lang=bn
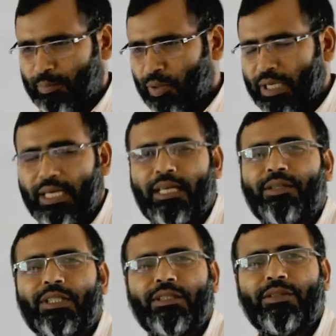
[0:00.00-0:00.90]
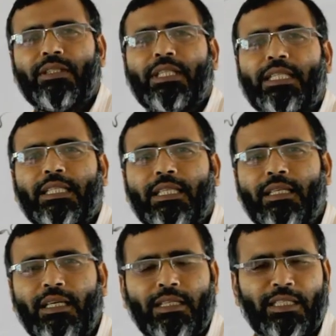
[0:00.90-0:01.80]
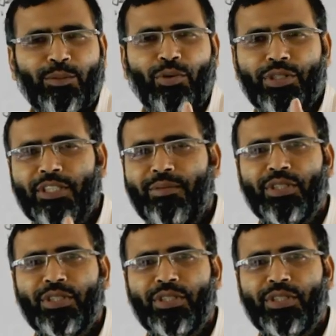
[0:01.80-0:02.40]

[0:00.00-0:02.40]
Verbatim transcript: পড়ালেখা করতে করতে তাদেরকে তাদের বয়সটা